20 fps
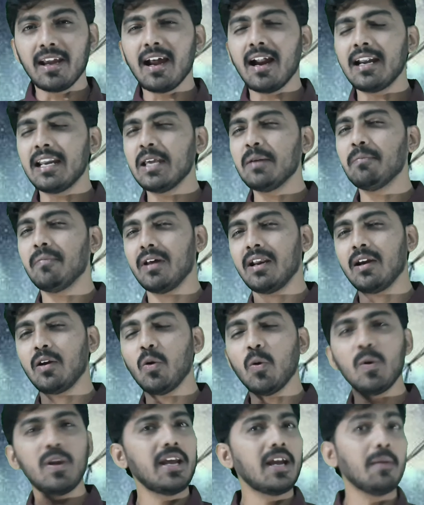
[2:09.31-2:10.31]
అంటే మన
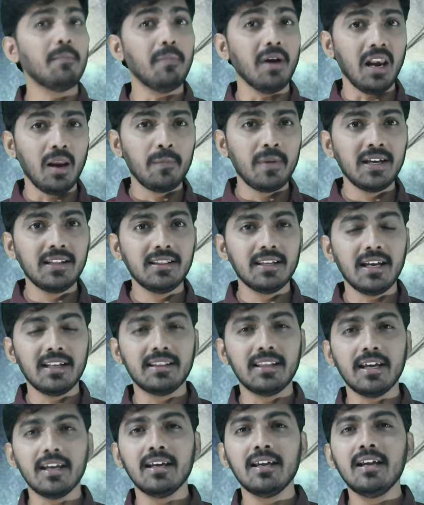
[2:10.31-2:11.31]
కోరిక
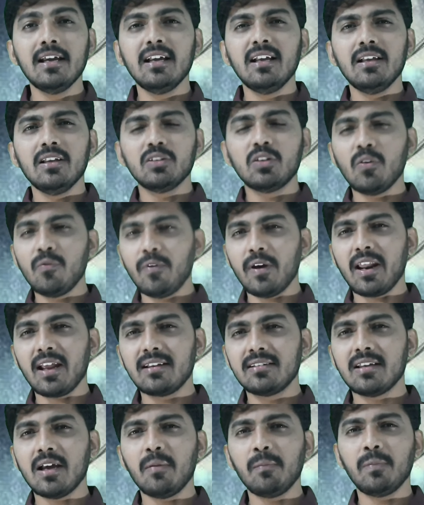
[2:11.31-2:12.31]
బలమైందైతే సో ఫర్
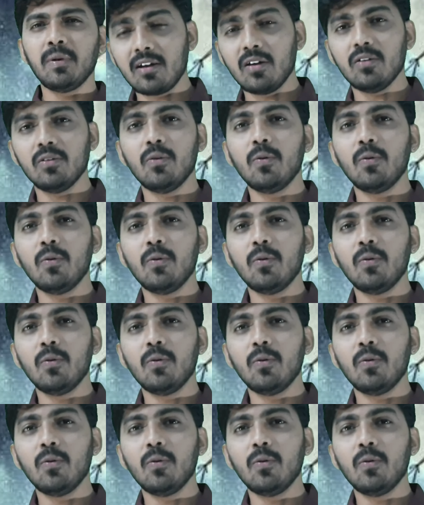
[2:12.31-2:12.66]
ఎగ్జాంపుల్